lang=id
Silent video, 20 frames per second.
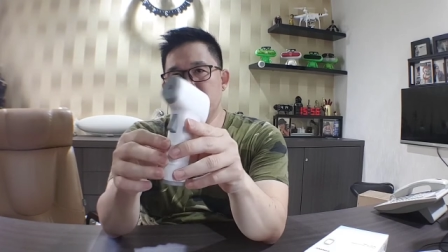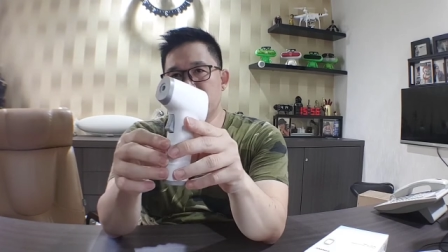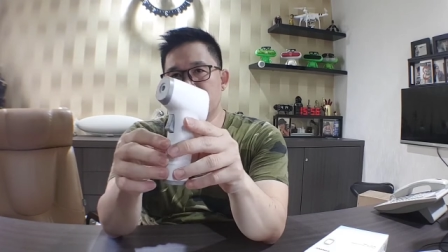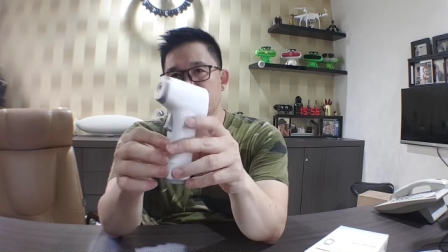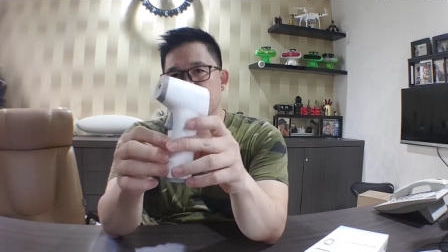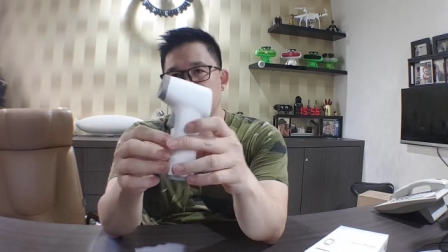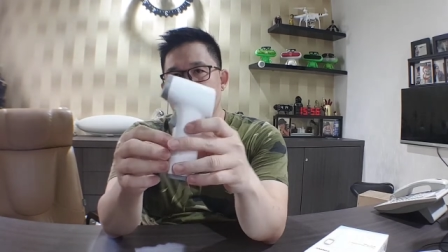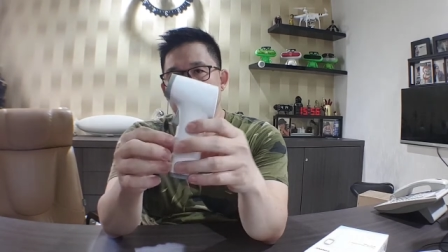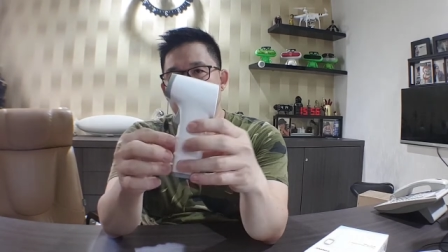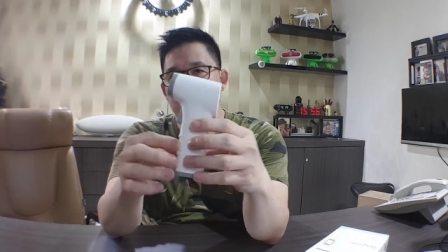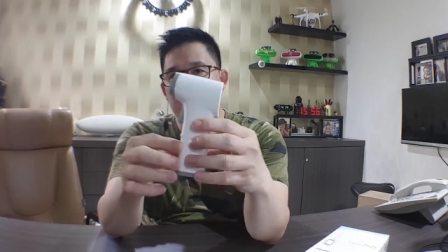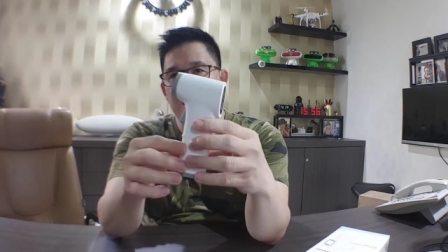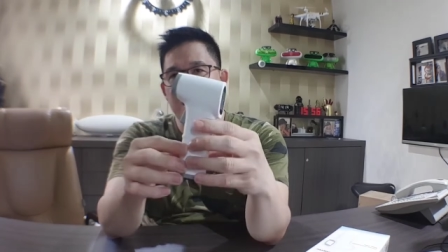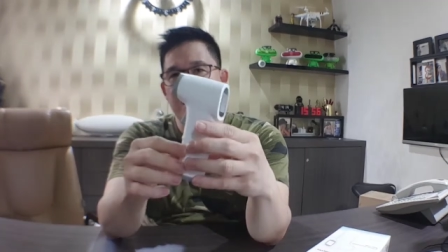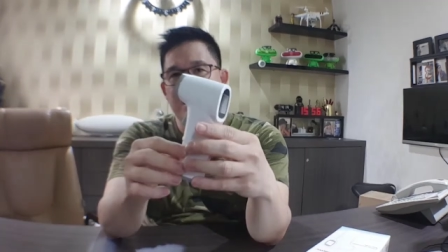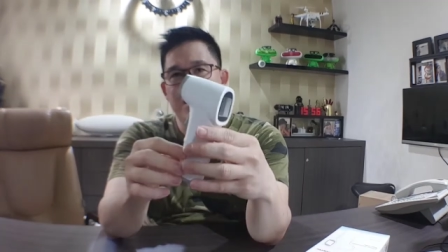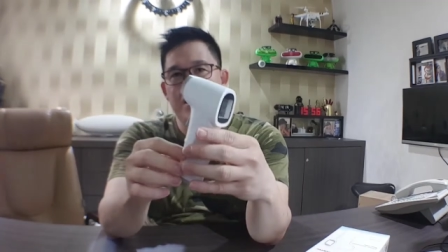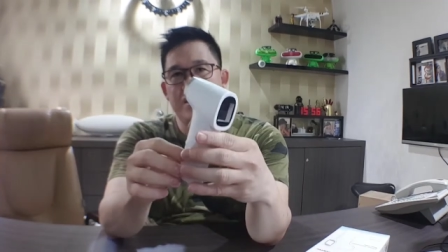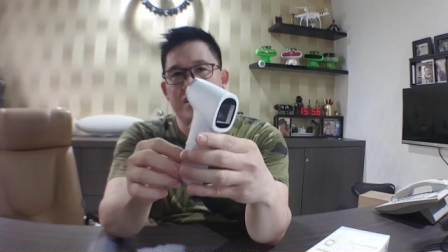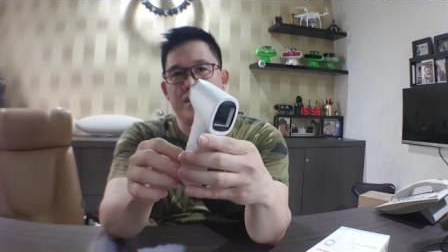
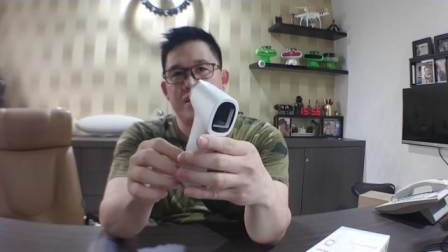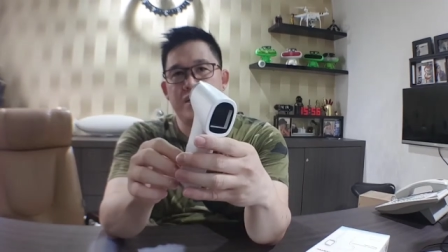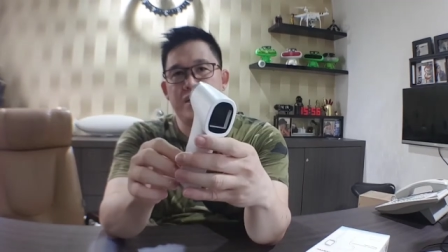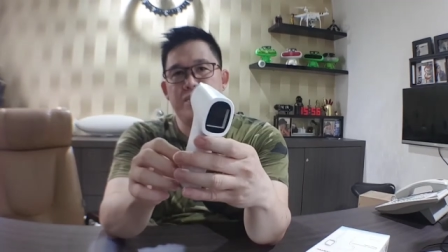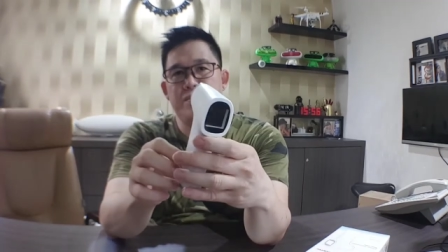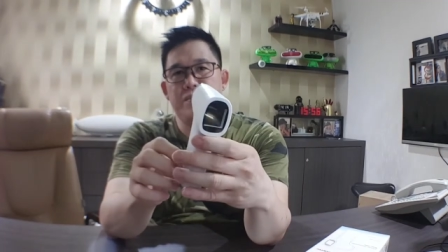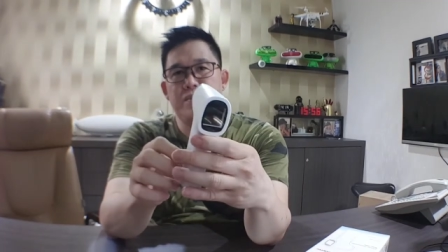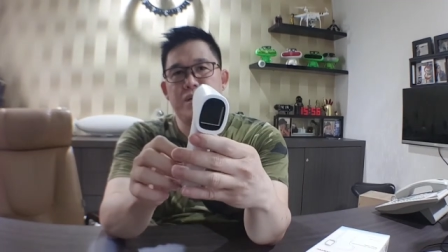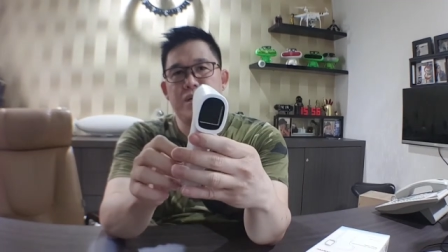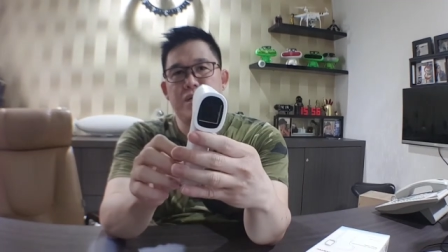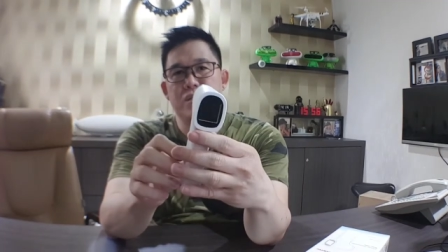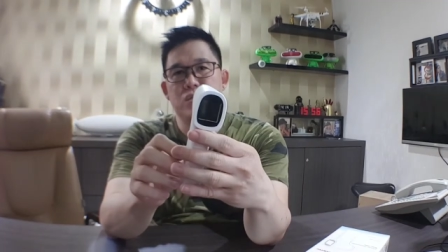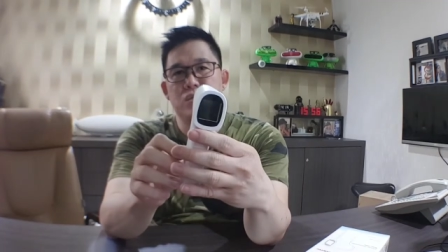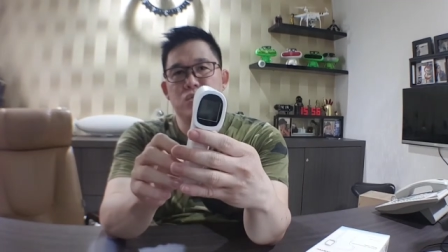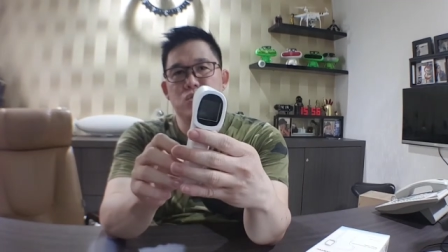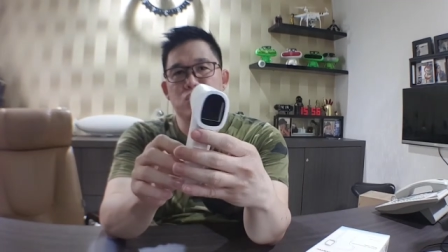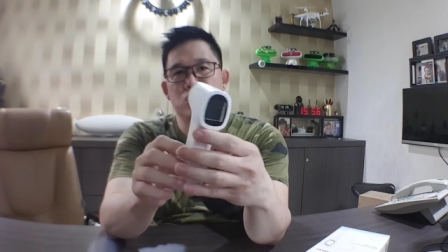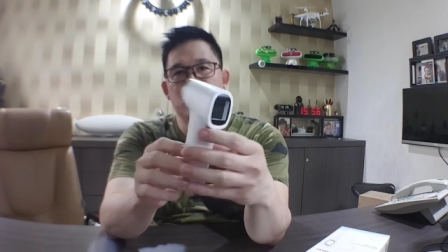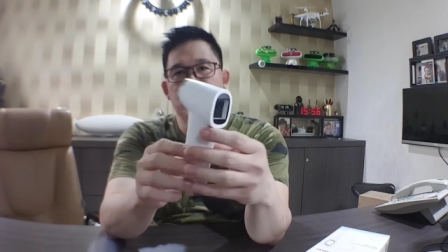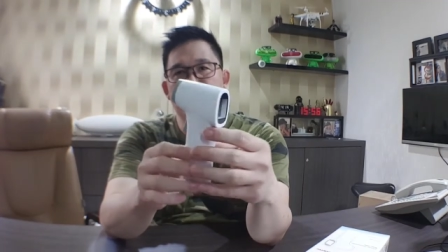sekitar
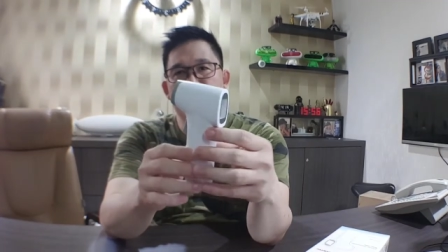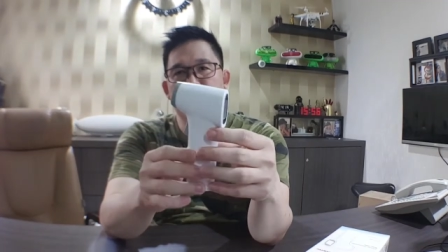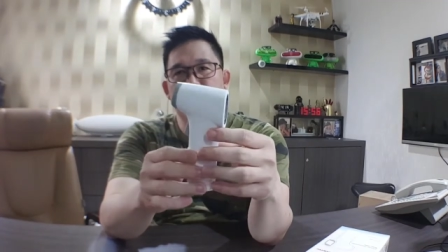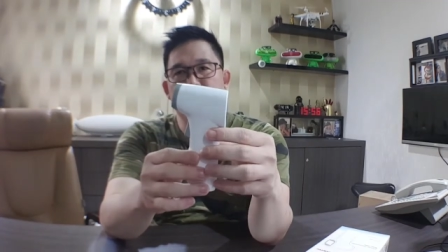630